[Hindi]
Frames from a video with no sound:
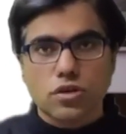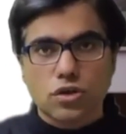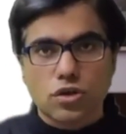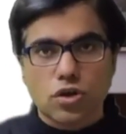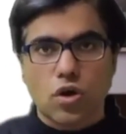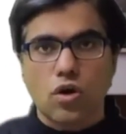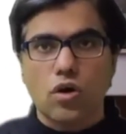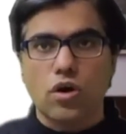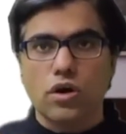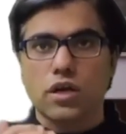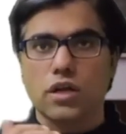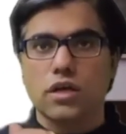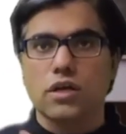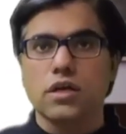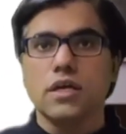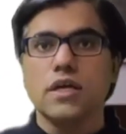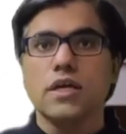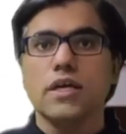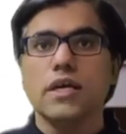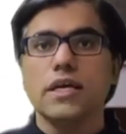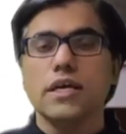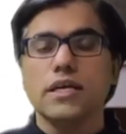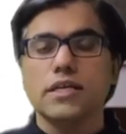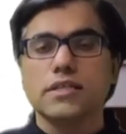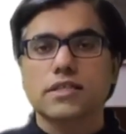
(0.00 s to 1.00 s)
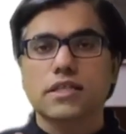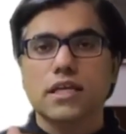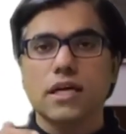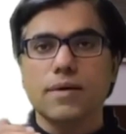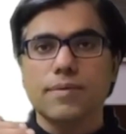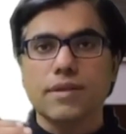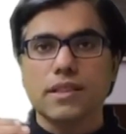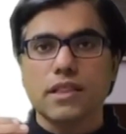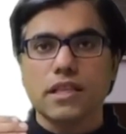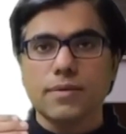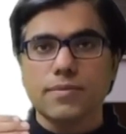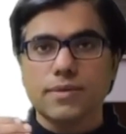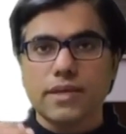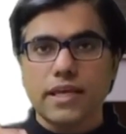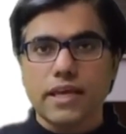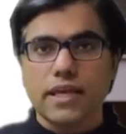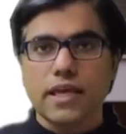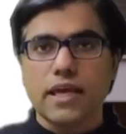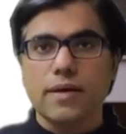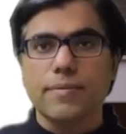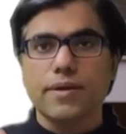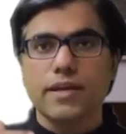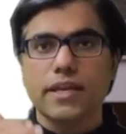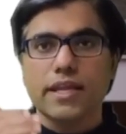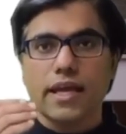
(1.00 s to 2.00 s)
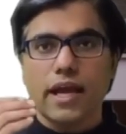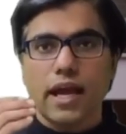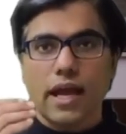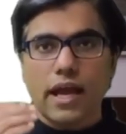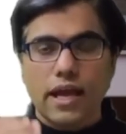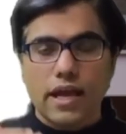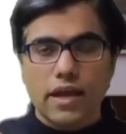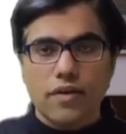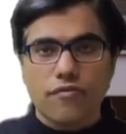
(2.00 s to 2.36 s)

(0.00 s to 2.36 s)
डॉट इसका मतलब ये क्या बन गया